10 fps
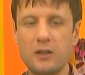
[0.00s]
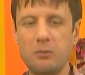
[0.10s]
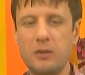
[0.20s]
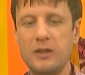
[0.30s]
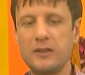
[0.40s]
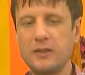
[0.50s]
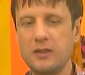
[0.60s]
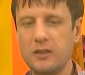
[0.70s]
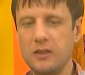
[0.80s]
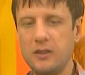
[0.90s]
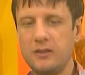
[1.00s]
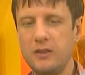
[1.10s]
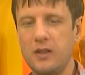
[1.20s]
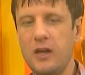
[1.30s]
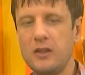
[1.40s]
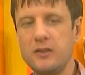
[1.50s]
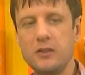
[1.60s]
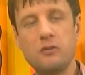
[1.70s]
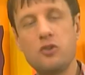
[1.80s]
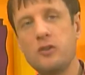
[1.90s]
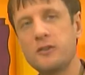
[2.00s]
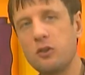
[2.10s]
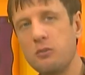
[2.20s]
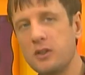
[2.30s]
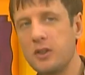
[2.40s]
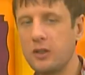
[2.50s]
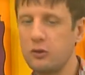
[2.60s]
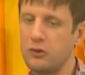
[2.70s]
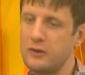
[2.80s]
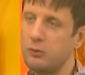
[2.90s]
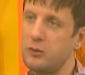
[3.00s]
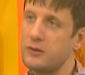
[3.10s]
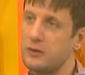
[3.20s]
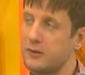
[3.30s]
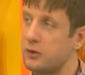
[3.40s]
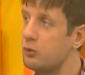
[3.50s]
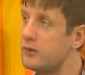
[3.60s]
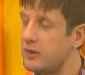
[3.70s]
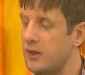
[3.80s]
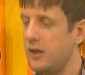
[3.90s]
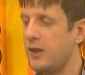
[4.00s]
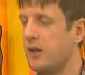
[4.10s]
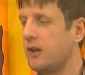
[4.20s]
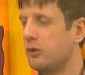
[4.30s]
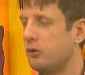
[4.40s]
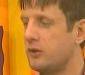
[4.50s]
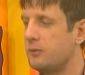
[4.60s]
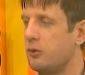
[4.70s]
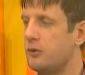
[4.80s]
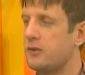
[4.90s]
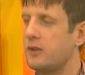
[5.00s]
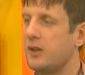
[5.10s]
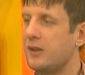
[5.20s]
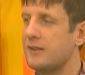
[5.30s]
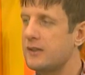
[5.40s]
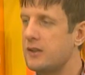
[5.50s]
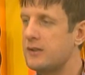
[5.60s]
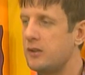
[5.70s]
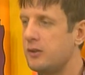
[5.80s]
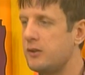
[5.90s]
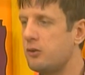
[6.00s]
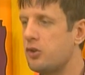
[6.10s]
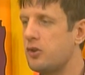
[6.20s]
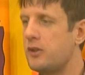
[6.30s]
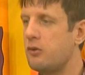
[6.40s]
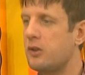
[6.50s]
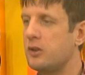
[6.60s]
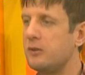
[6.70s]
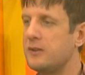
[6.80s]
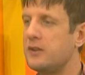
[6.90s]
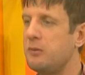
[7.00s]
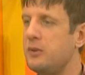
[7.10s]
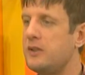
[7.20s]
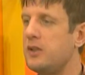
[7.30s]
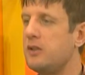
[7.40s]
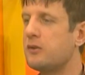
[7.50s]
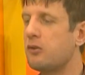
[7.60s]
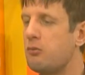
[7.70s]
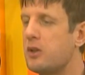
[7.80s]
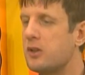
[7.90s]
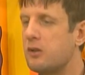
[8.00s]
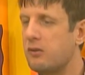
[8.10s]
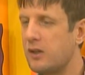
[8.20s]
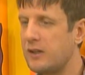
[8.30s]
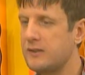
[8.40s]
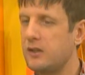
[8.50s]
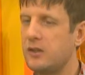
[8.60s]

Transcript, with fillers: и пылятся. Это реально действующие инструменты, которые используются в студии, которые используются на концерте. На сегодняшний день около 25 инструментов разных.